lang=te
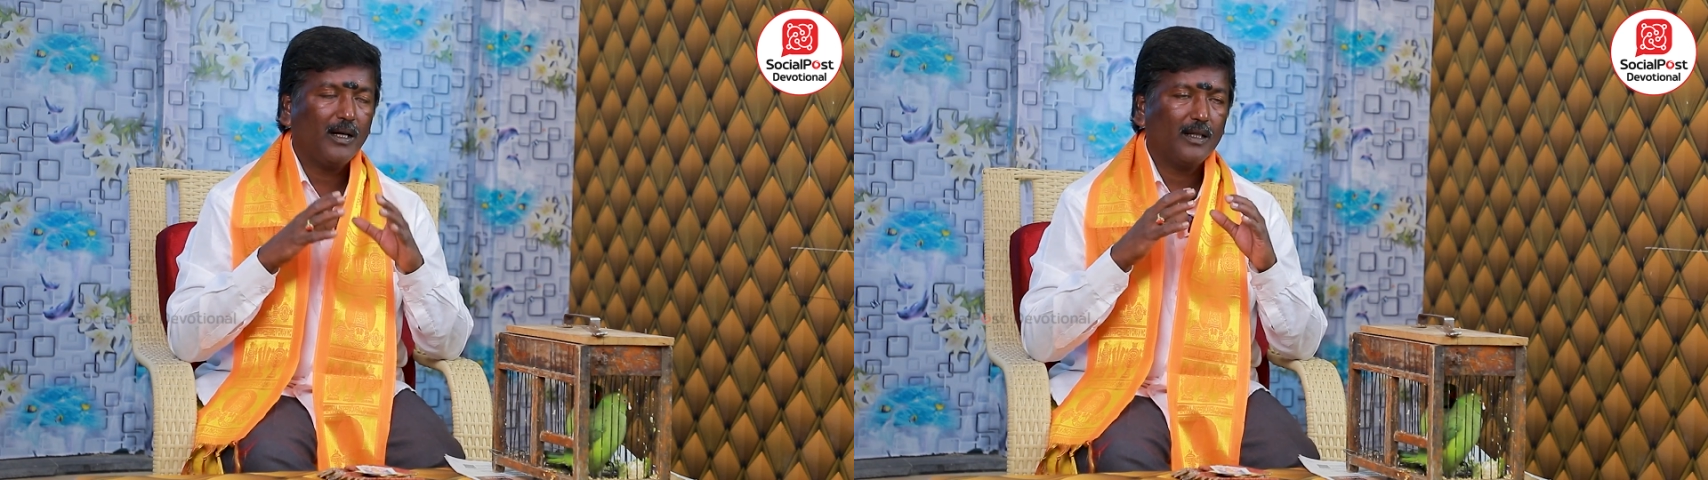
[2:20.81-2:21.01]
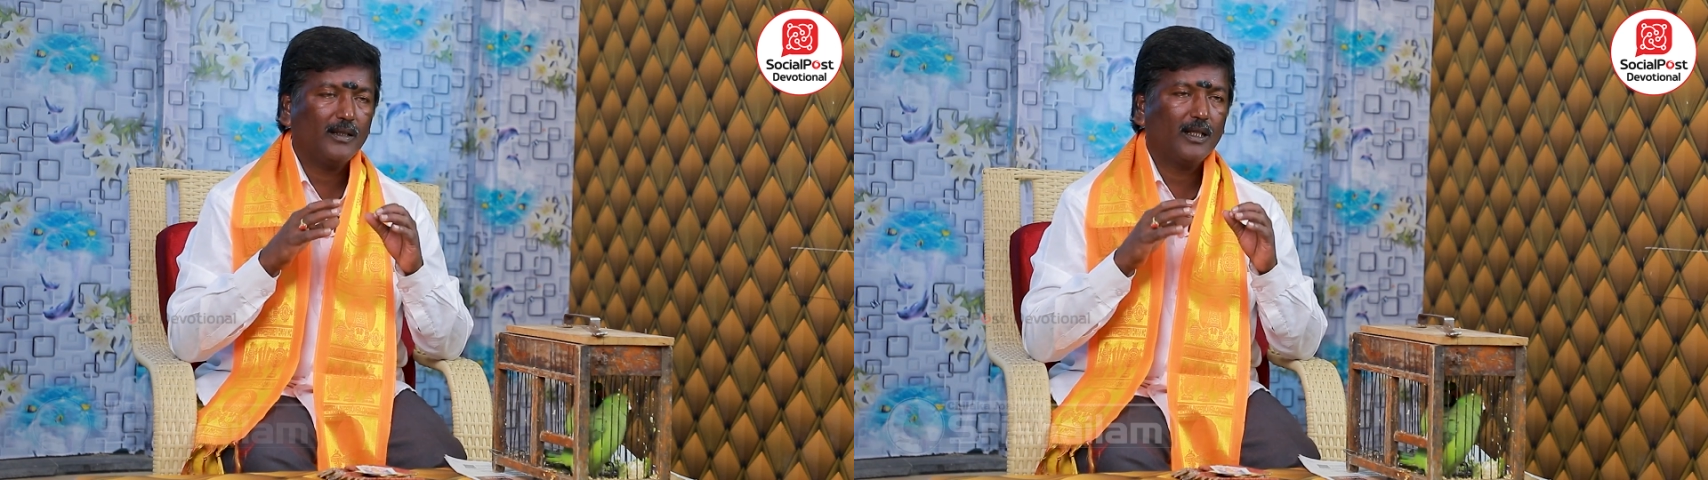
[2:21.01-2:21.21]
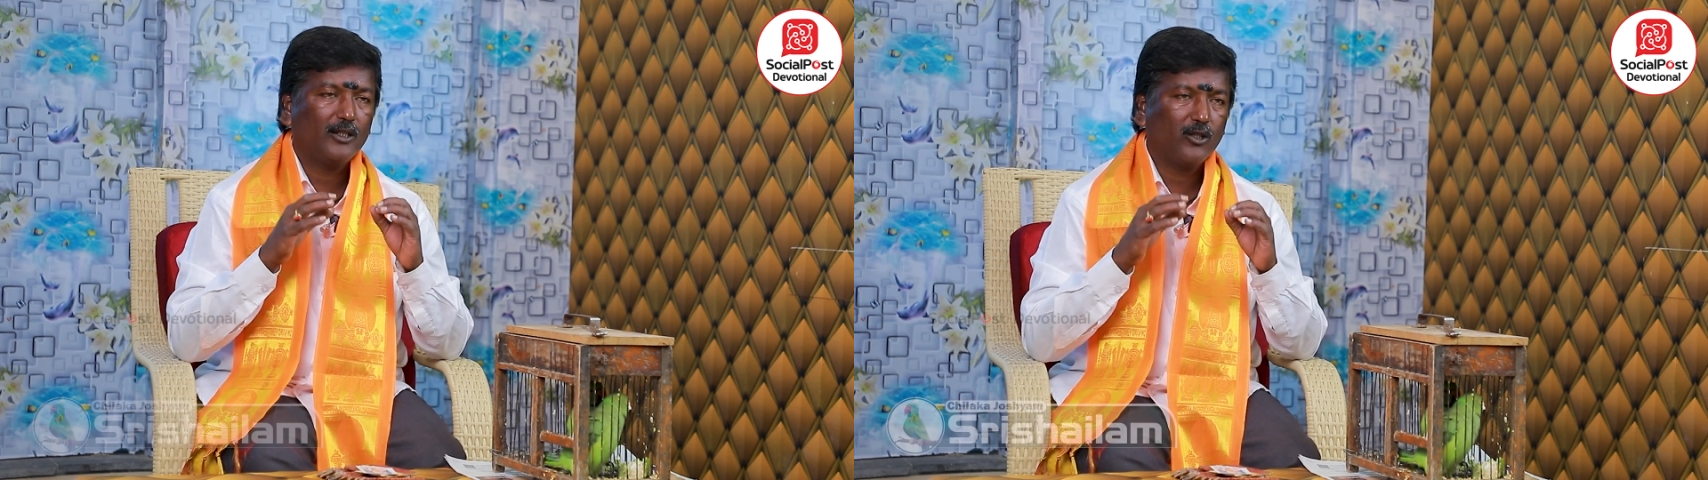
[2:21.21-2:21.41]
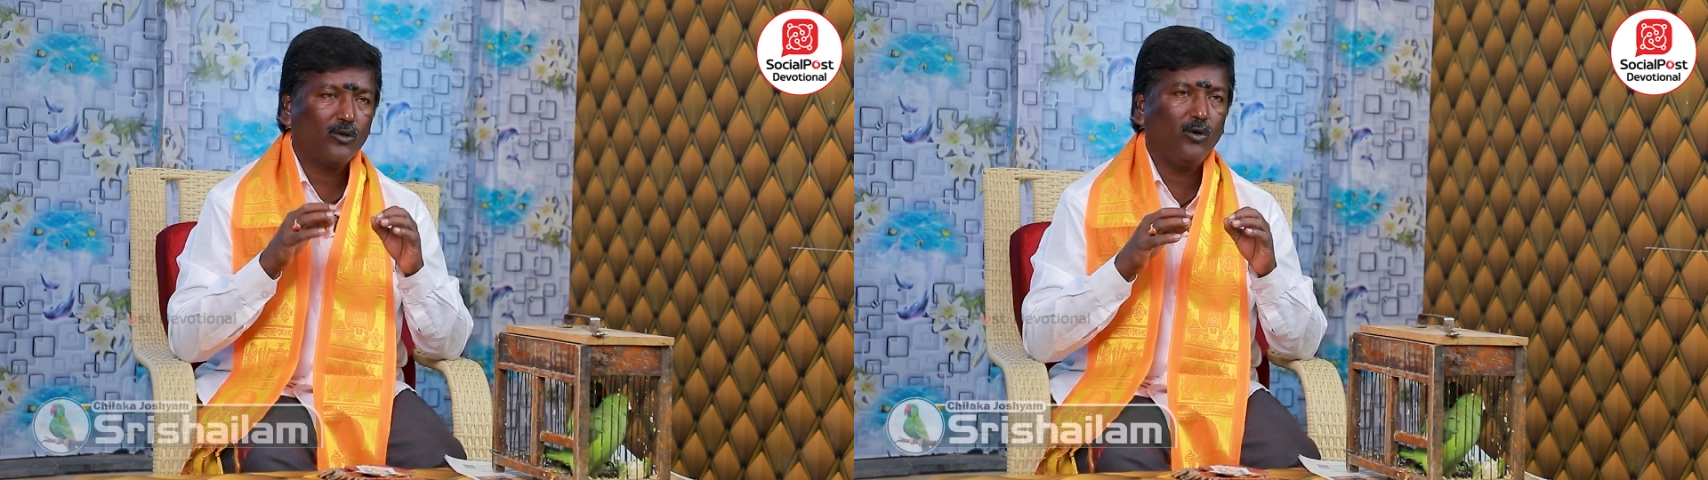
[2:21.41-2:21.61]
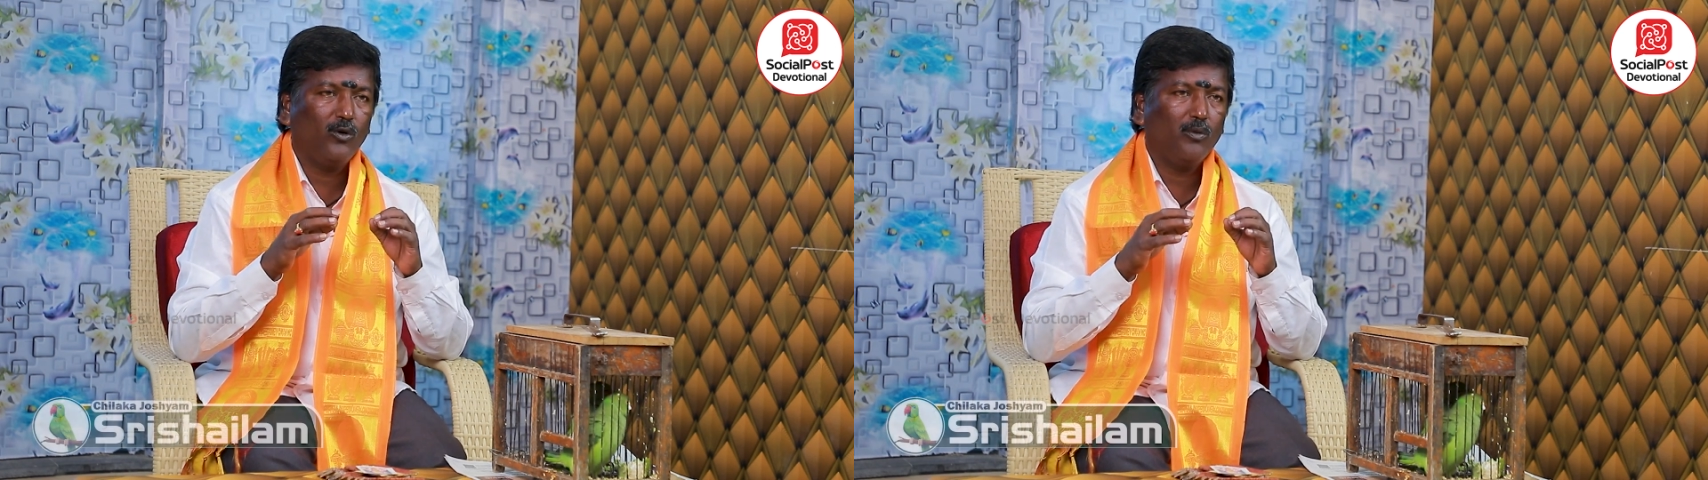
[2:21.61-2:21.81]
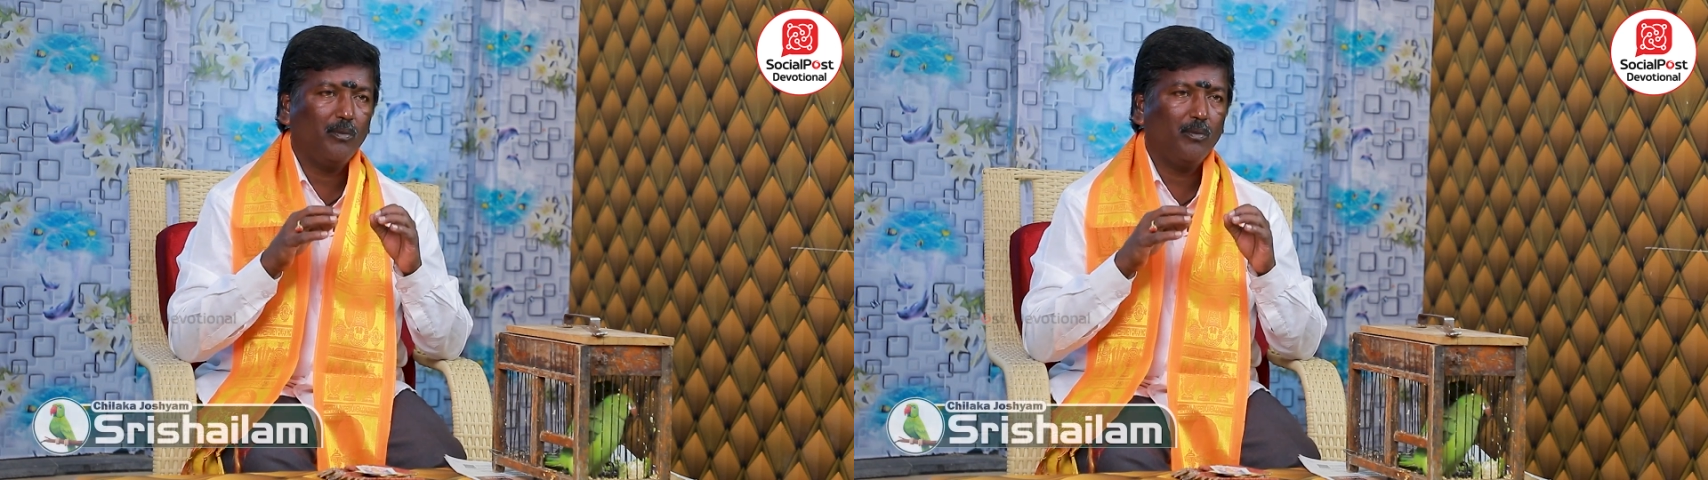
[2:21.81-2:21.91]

మానసిక చిక్కులు